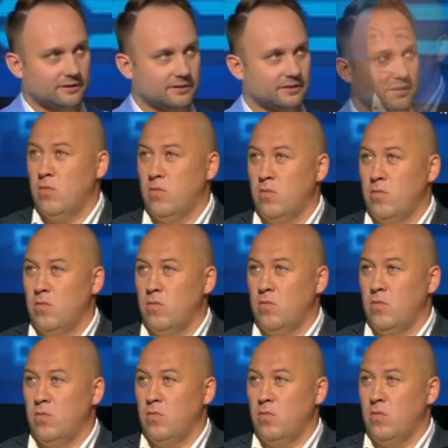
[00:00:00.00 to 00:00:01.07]
этой
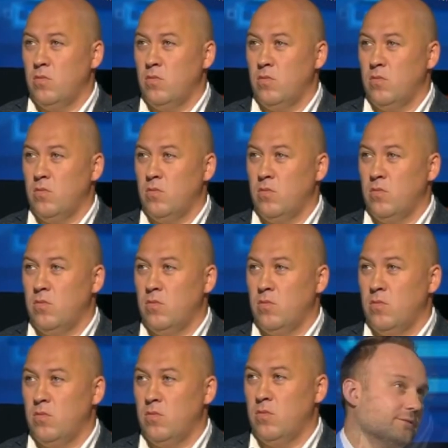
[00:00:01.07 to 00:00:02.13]
команды, который
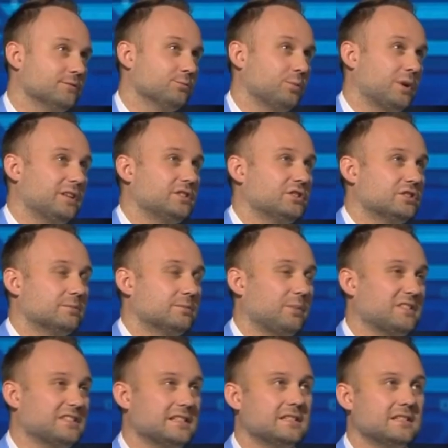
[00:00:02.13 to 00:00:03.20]
э, ну, практически
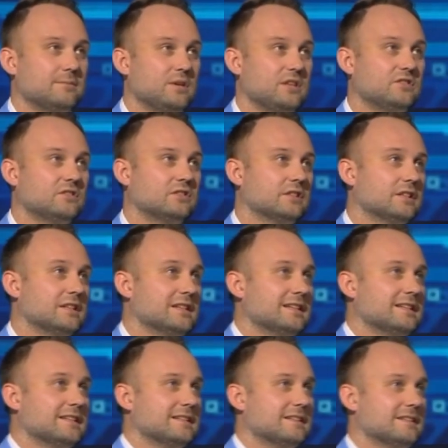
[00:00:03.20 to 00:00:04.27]
последние месяцы
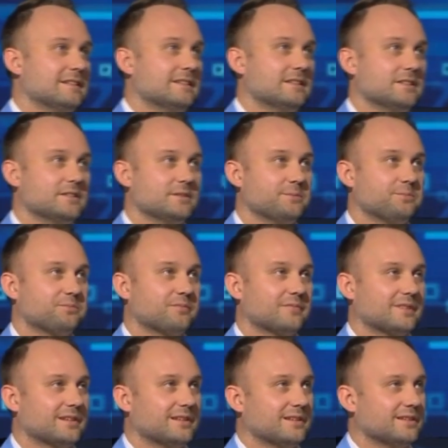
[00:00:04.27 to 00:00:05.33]
э,
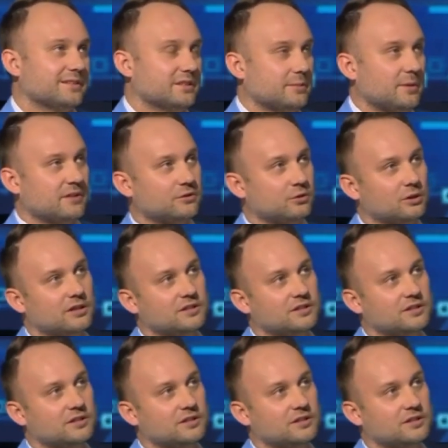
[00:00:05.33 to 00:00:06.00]
занимается